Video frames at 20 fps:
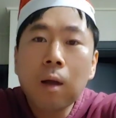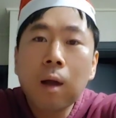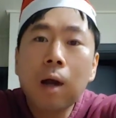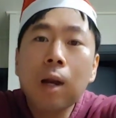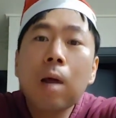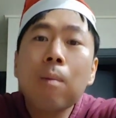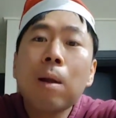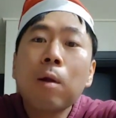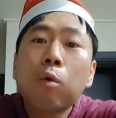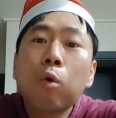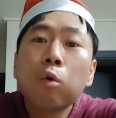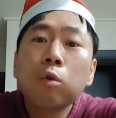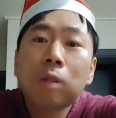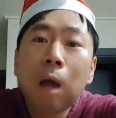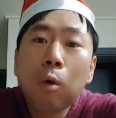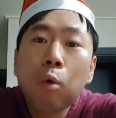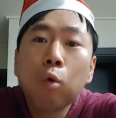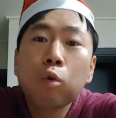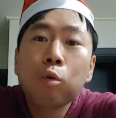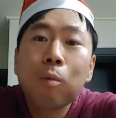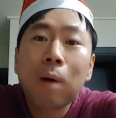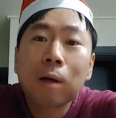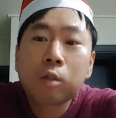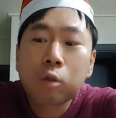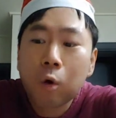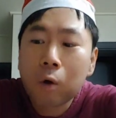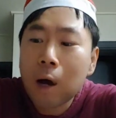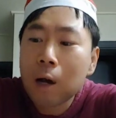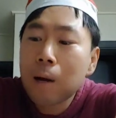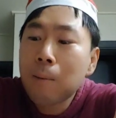카라멜 콩 땅콩도
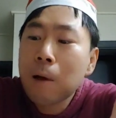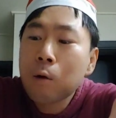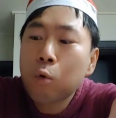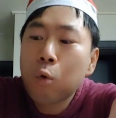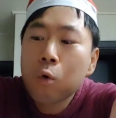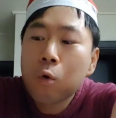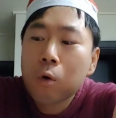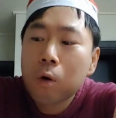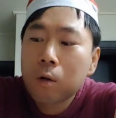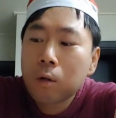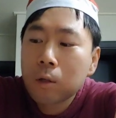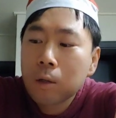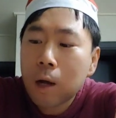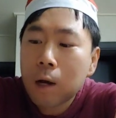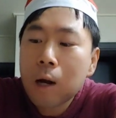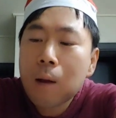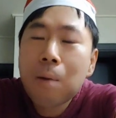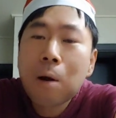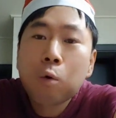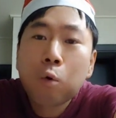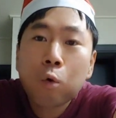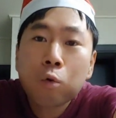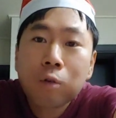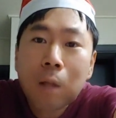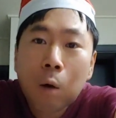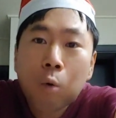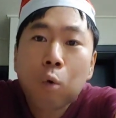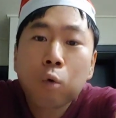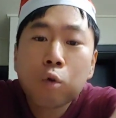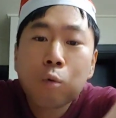맛있어. 카라멜 콩 카라멜 콘
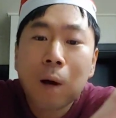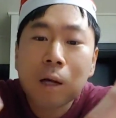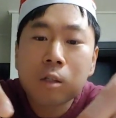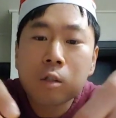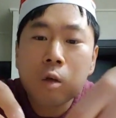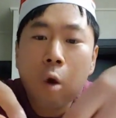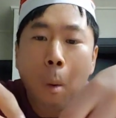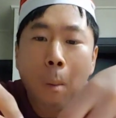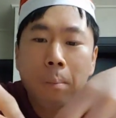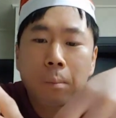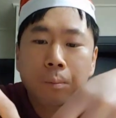땅콩도 맛있어.